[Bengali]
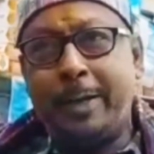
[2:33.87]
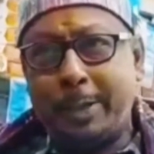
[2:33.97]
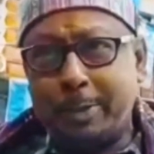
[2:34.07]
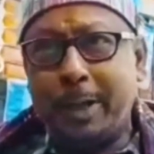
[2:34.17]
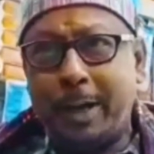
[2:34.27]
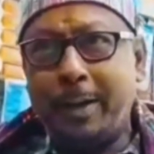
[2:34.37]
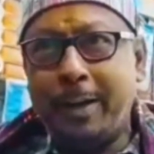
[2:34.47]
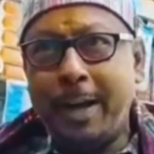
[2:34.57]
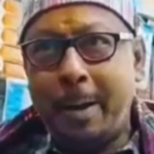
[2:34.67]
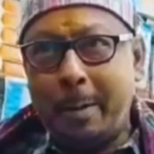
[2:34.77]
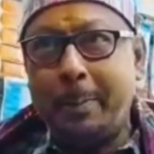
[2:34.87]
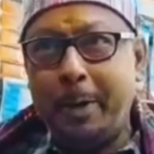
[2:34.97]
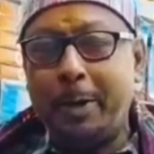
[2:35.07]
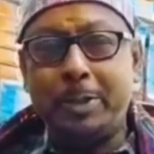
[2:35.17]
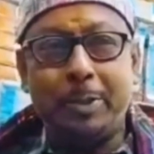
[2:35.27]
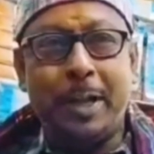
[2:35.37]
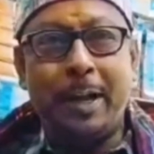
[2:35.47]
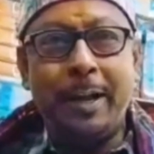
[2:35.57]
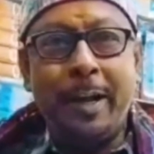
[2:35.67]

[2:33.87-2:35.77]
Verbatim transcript: কেষ্টদা আমার প্রিয় কেষ্টদা